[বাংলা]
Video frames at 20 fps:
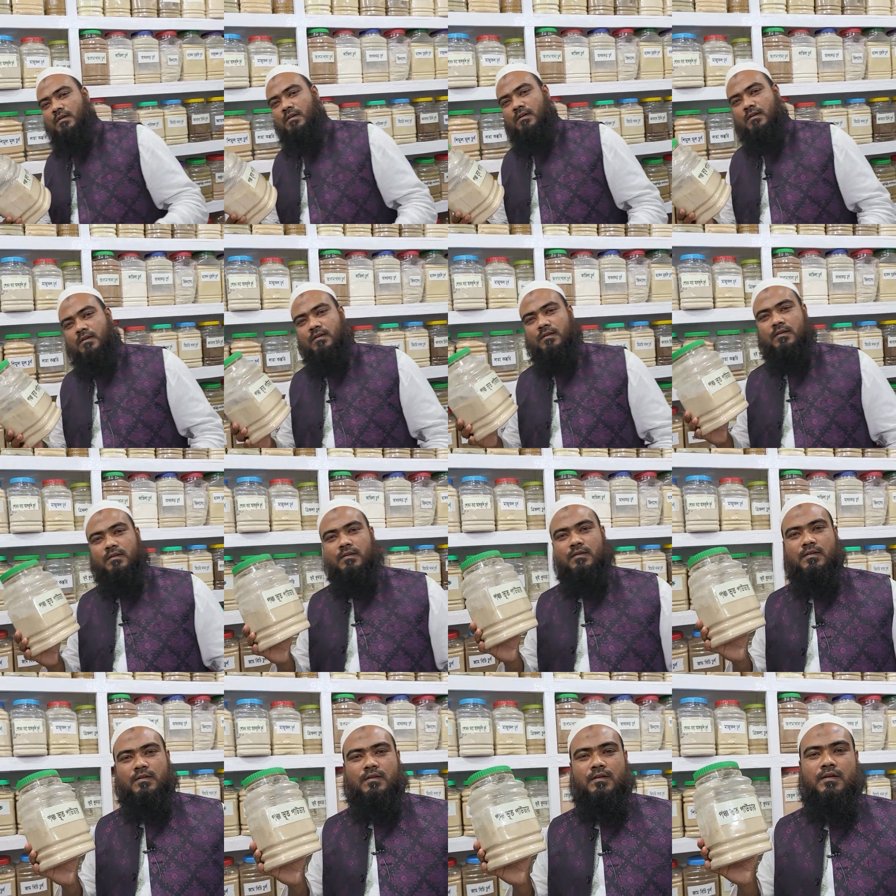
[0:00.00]
উপাদানগুলো
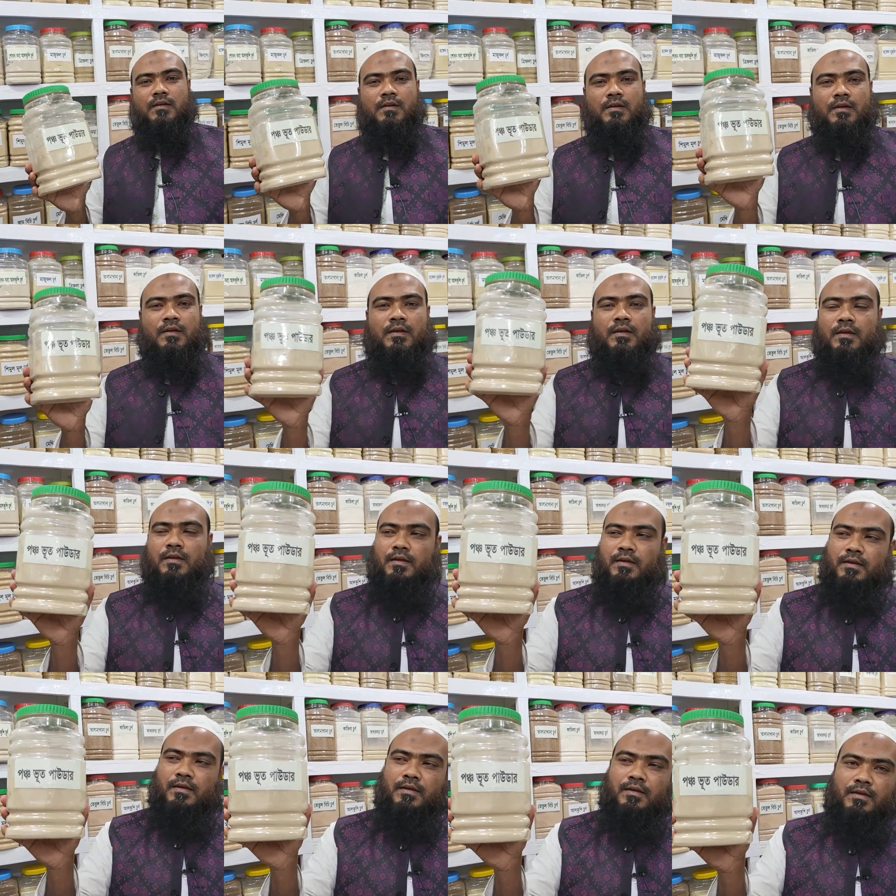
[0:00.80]
খেতে পারেন আর কি
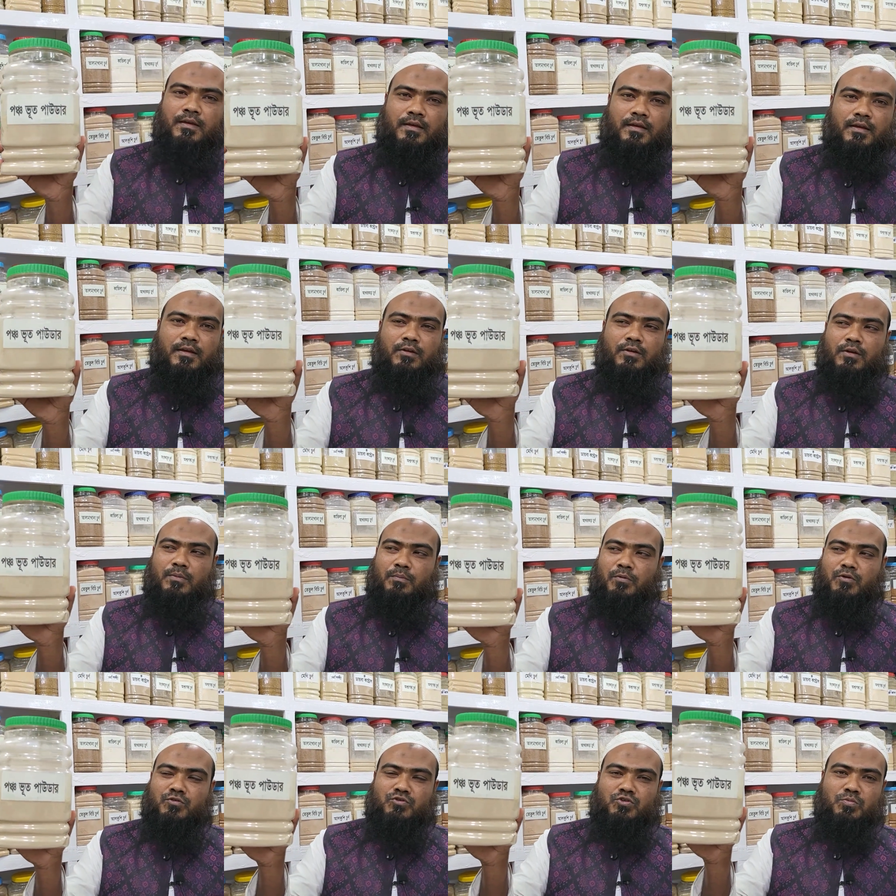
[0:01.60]
পঞ্চভূত পাউডার
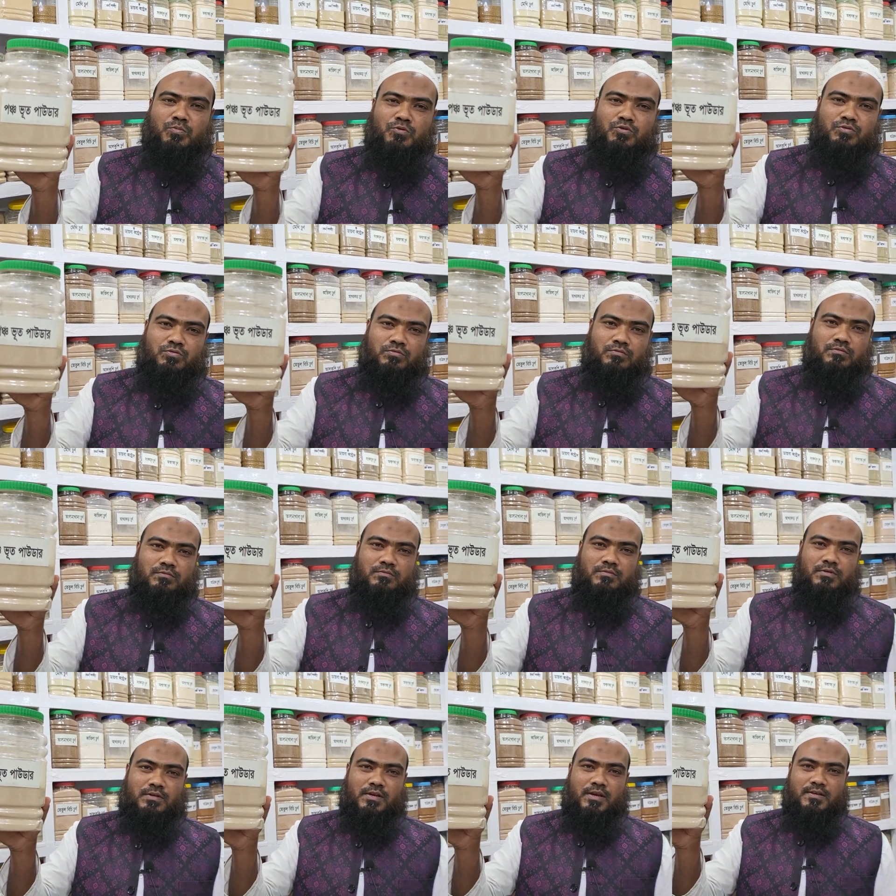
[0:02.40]
হলো পঞ্চভূত
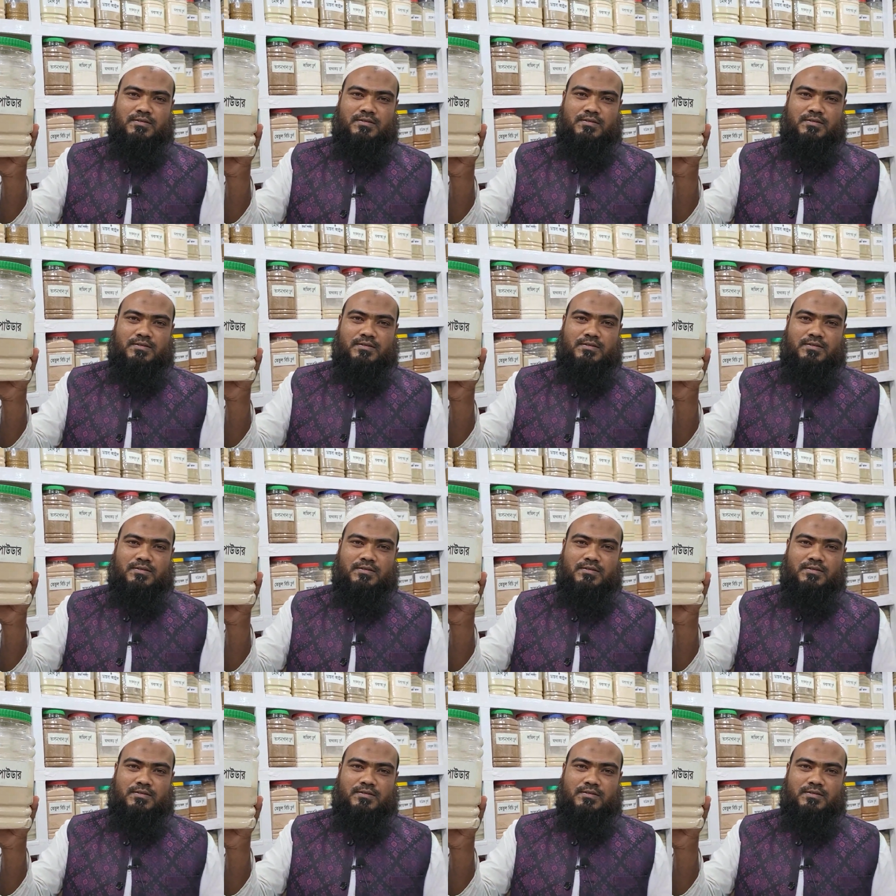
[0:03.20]
আচ্ছা।